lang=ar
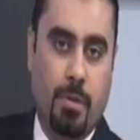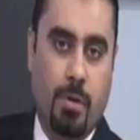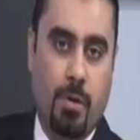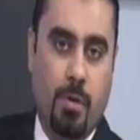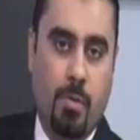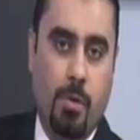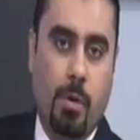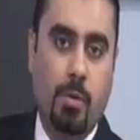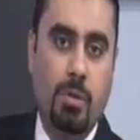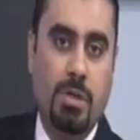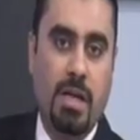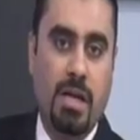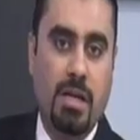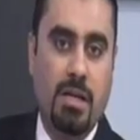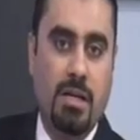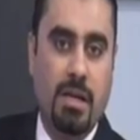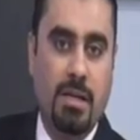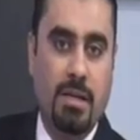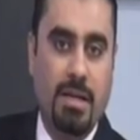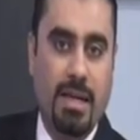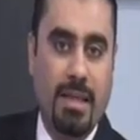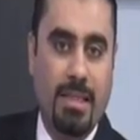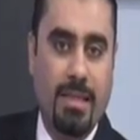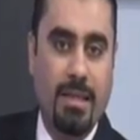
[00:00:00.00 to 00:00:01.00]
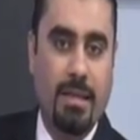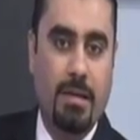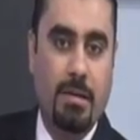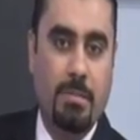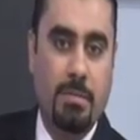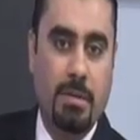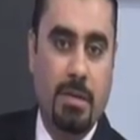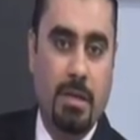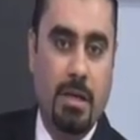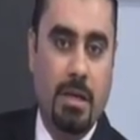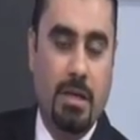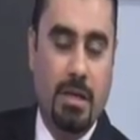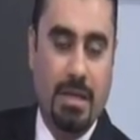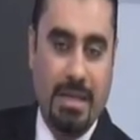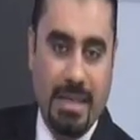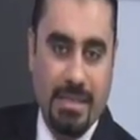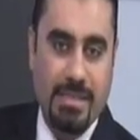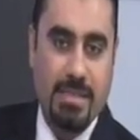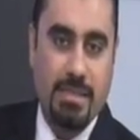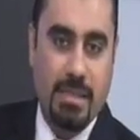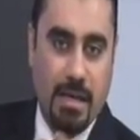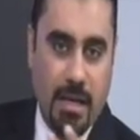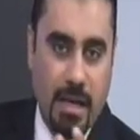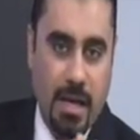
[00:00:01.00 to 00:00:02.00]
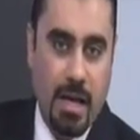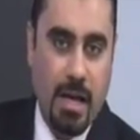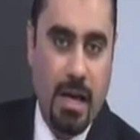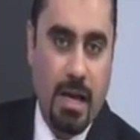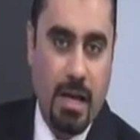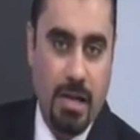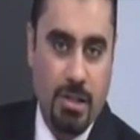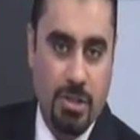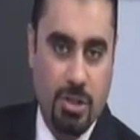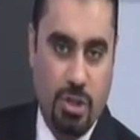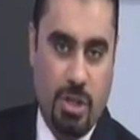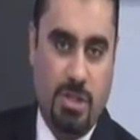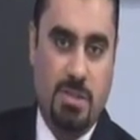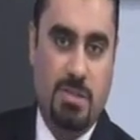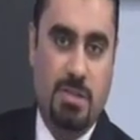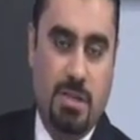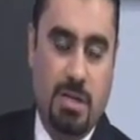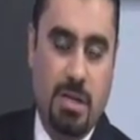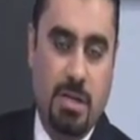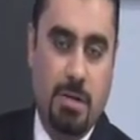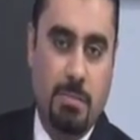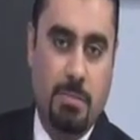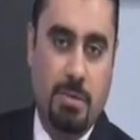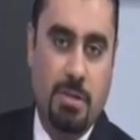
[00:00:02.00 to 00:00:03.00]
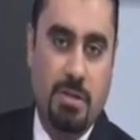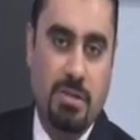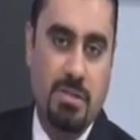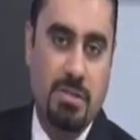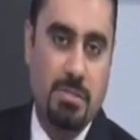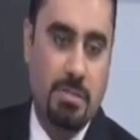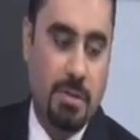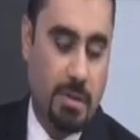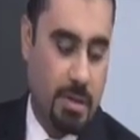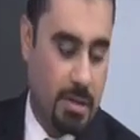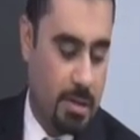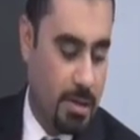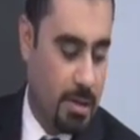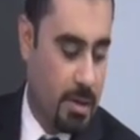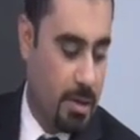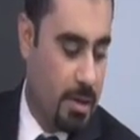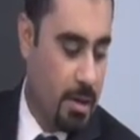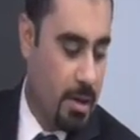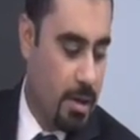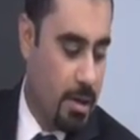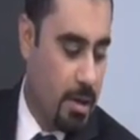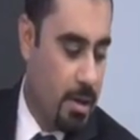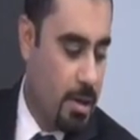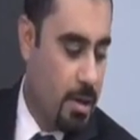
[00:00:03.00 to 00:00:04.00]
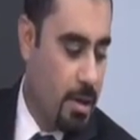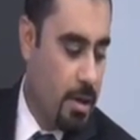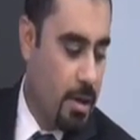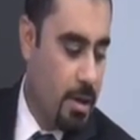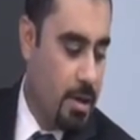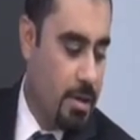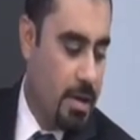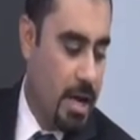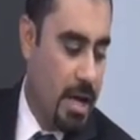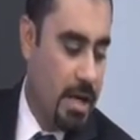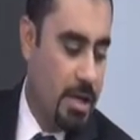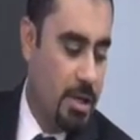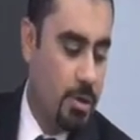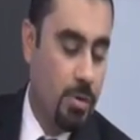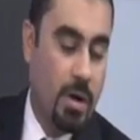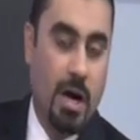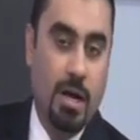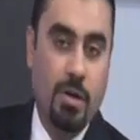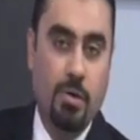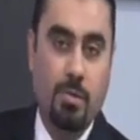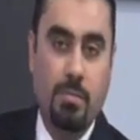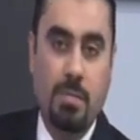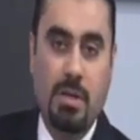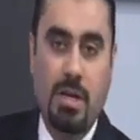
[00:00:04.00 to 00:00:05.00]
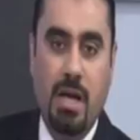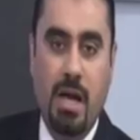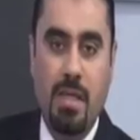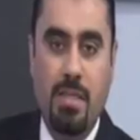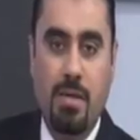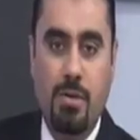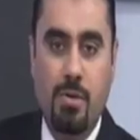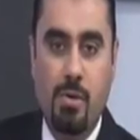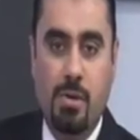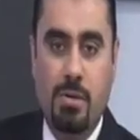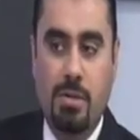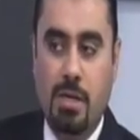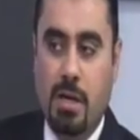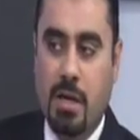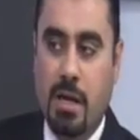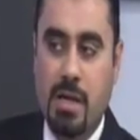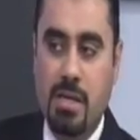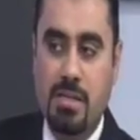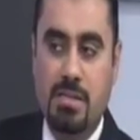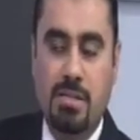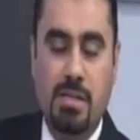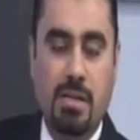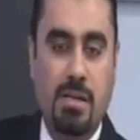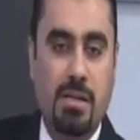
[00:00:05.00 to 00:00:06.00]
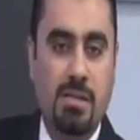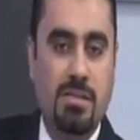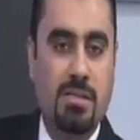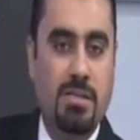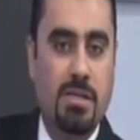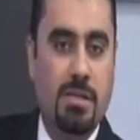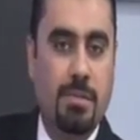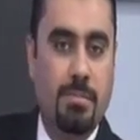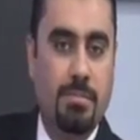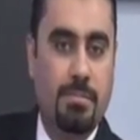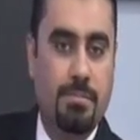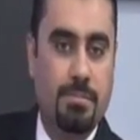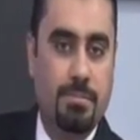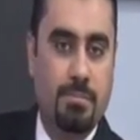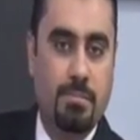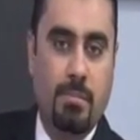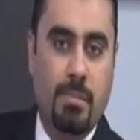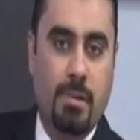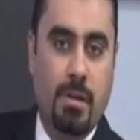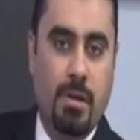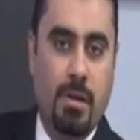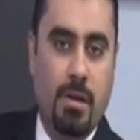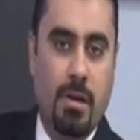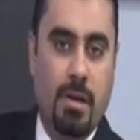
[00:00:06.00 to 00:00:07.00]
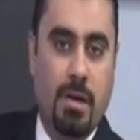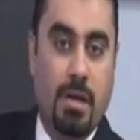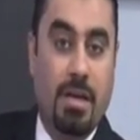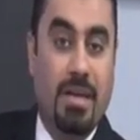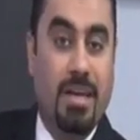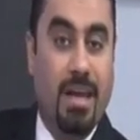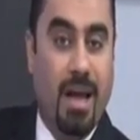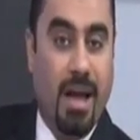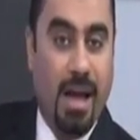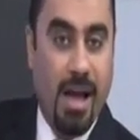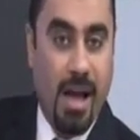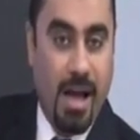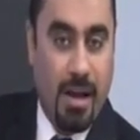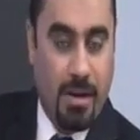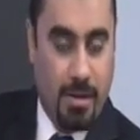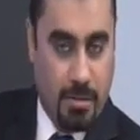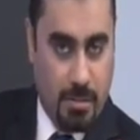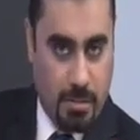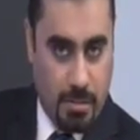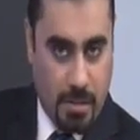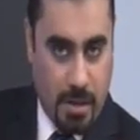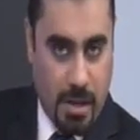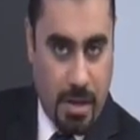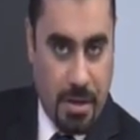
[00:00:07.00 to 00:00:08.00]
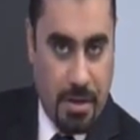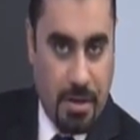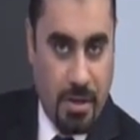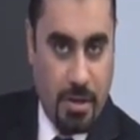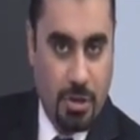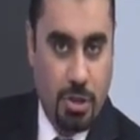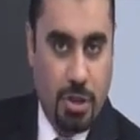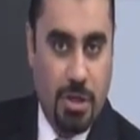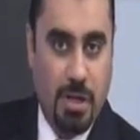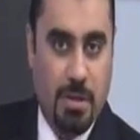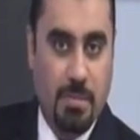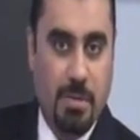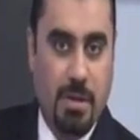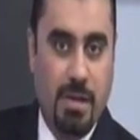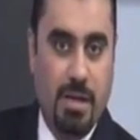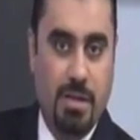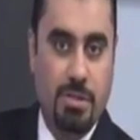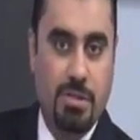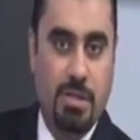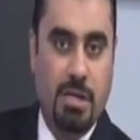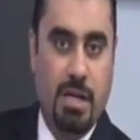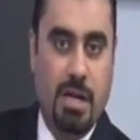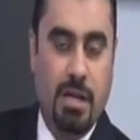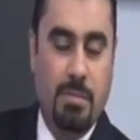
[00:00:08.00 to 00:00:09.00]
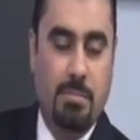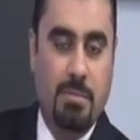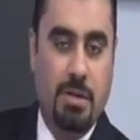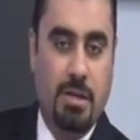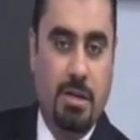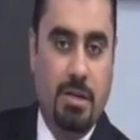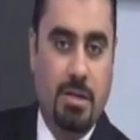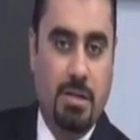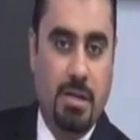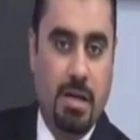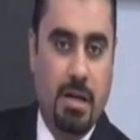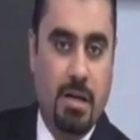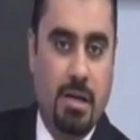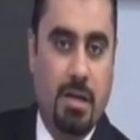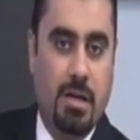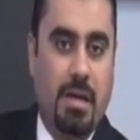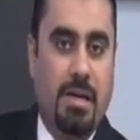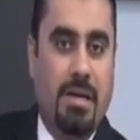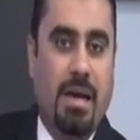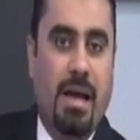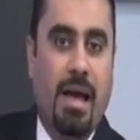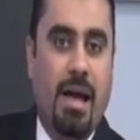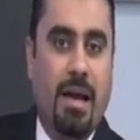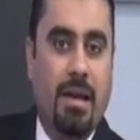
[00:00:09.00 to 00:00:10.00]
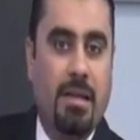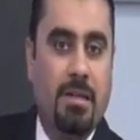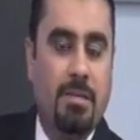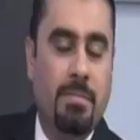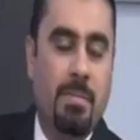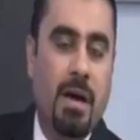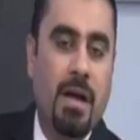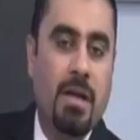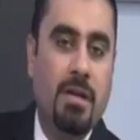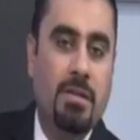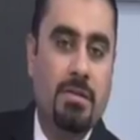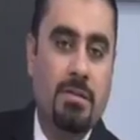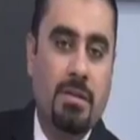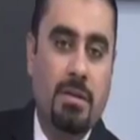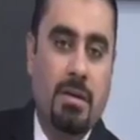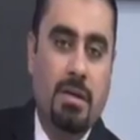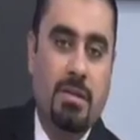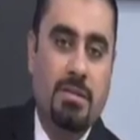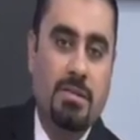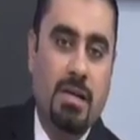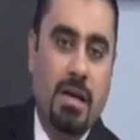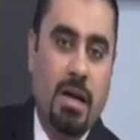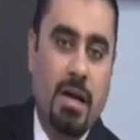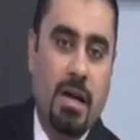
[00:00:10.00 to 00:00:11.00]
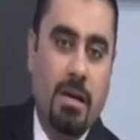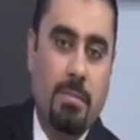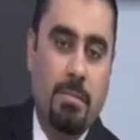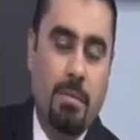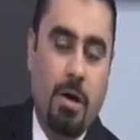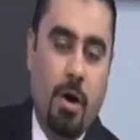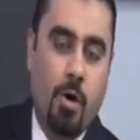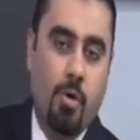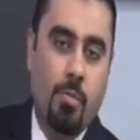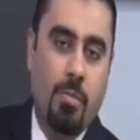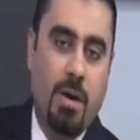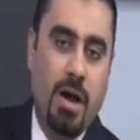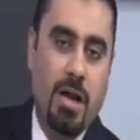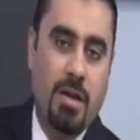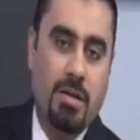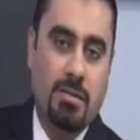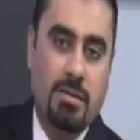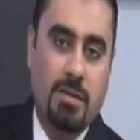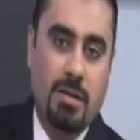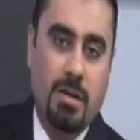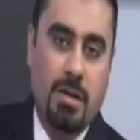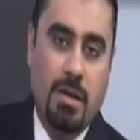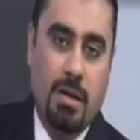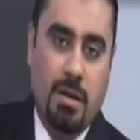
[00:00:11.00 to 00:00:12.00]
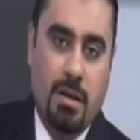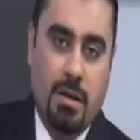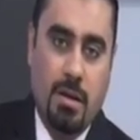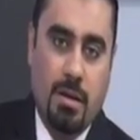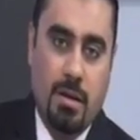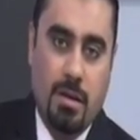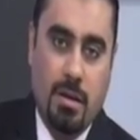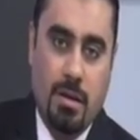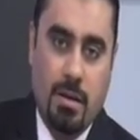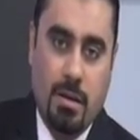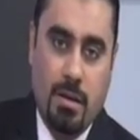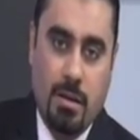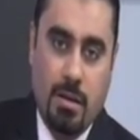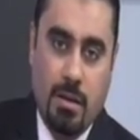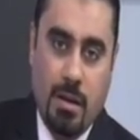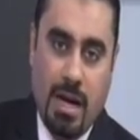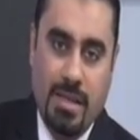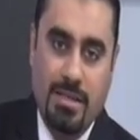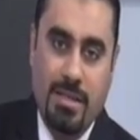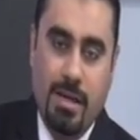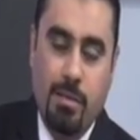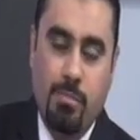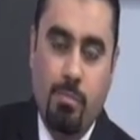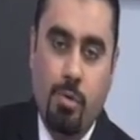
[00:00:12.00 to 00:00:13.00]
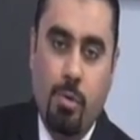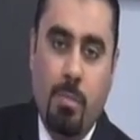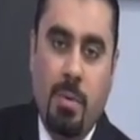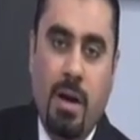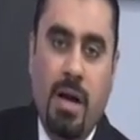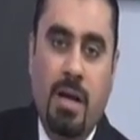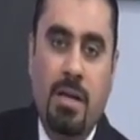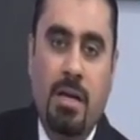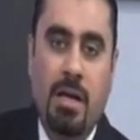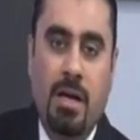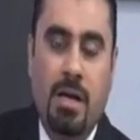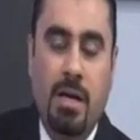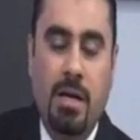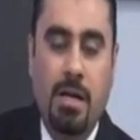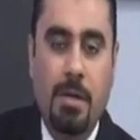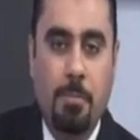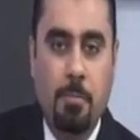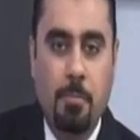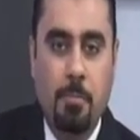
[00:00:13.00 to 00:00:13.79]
وهنالك الكثير من الاصدقاء الشخصيين بالنسبه لي يعني يعانون من هذه النقطه رئيس القسم يعاند خلينا نحكيها باللهجه العاميه العراقيه يعاند ما ينطي كتاب او ما ينطي آه، عدم ممانعه